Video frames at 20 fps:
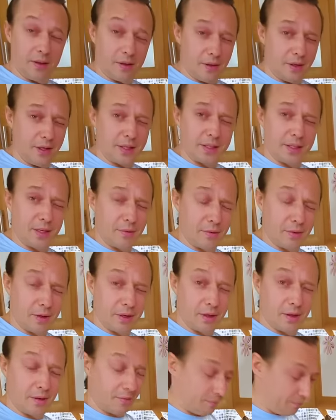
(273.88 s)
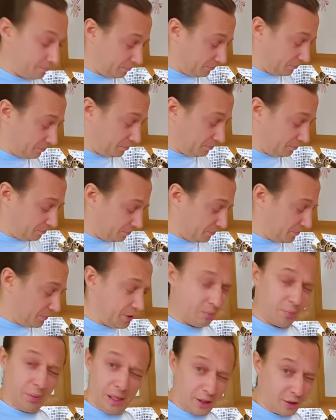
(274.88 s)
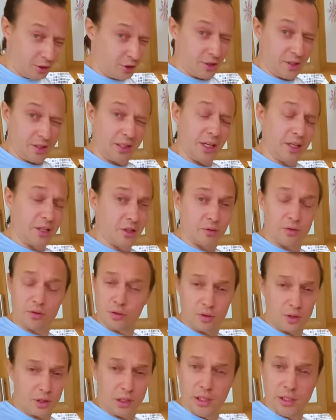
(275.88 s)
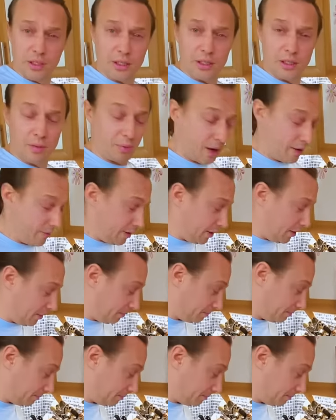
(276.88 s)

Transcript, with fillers: Если вы не плачете, значит, все делаете неправильно.